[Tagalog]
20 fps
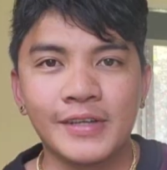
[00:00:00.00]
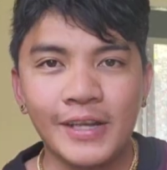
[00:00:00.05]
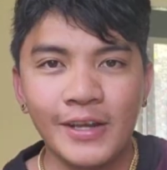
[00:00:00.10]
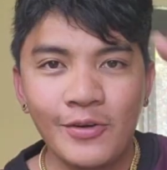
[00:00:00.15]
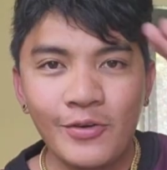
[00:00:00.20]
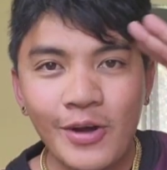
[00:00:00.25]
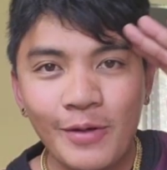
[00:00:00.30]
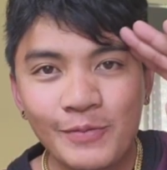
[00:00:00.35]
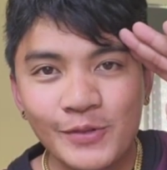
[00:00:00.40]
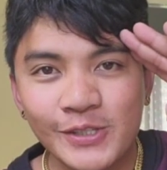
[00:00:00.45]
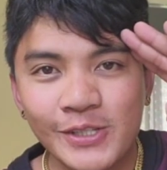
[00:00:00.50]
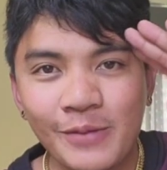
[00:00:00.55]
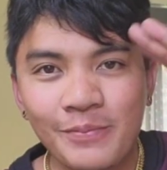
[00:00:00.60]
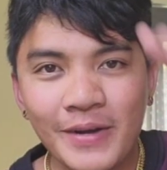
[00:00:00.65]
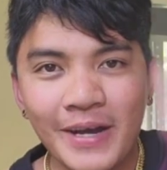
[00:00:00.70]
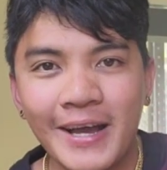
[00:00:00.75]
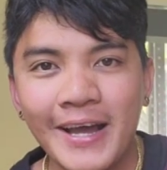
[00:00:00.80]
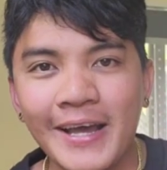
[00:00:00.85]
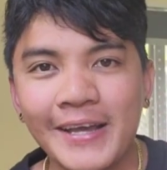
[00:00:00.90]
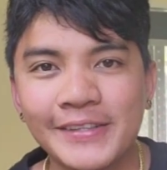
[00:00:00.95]
Hello, kamusta
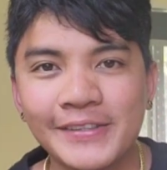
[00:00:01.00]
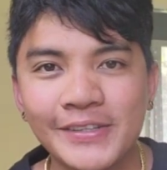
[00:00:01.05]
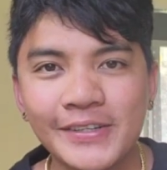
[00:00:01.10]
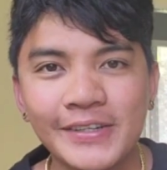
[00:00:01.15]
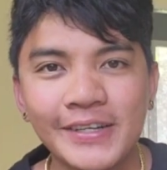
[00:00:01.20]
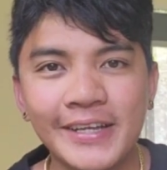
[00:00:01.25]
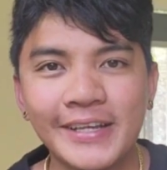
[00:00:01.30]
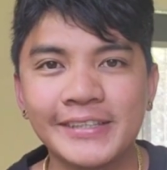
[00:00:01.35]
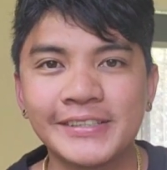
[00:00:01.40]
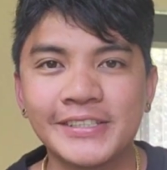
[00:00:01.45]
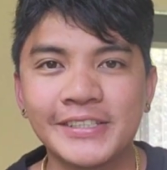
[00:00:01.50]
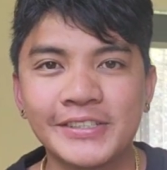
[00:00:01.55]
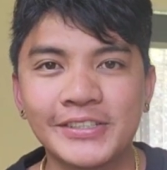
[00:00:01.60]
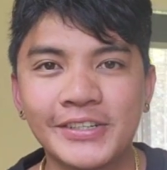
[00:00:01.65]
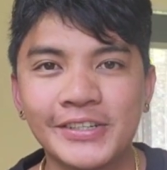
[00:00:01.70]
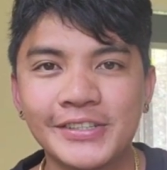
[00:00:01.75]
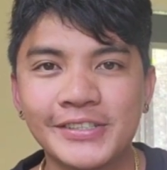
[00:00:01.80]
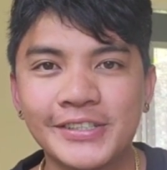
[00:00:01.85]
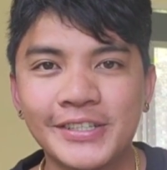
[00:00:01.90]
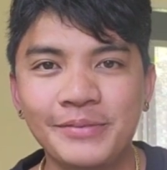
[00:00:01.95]
mga idol?
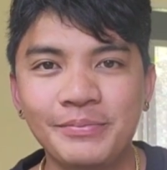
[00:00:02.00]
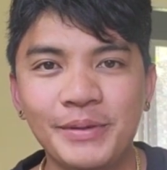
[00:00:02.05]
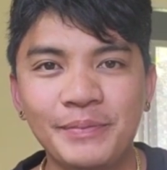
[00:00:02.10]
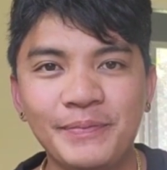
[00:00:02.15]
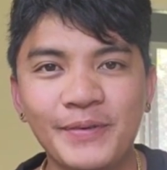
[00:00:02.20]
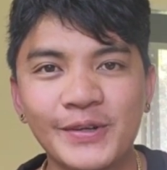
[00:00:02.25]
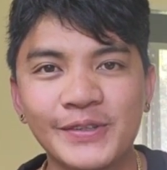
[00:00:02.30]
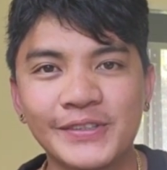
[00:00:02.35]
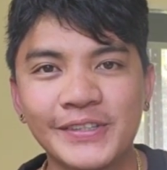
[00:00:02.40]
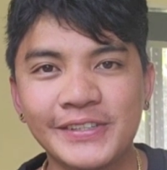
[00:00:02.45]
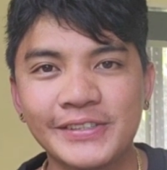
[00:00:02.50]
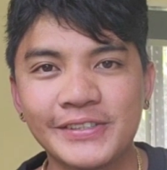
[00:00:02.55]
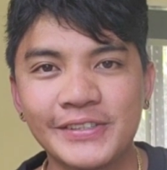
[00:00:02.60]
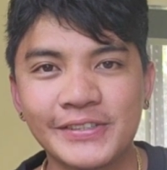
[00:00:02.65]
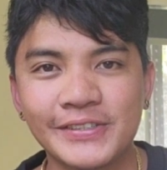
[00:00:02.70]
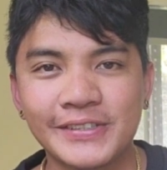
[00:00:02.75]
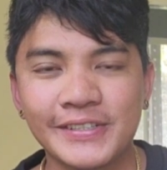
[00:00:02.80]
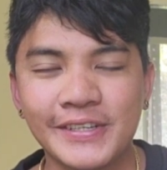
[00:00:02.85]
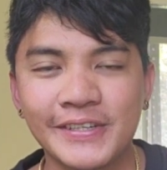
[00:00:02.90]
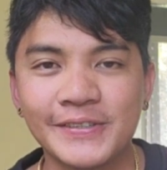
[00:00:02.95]
Ensid Chris TV po
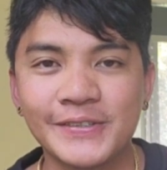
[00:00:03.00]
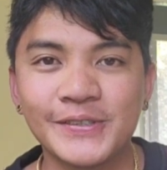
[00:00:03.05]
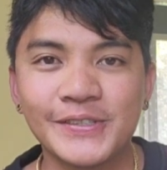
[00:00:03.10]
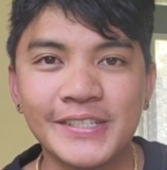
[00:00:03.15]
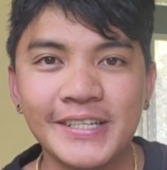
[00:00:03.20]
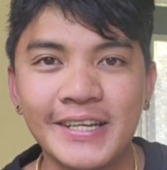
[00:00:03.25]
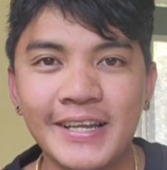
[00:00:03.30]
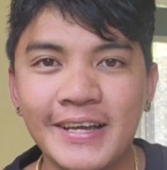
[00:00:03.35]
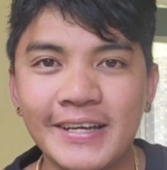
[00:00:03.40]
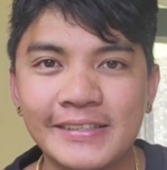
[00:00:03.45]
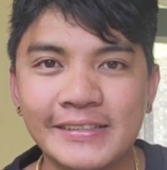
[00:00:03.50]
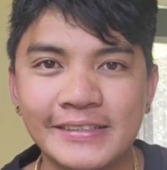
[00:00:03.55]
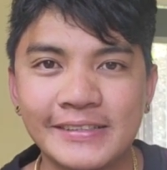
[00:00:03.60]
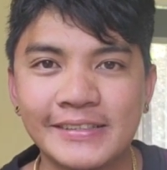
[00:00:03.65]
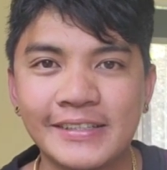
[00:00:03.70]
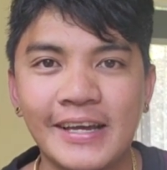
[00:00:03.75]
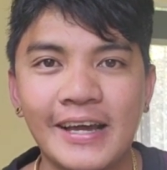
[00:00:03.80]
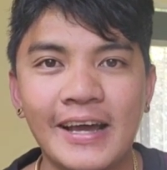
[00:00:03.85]
dito sa New Zealand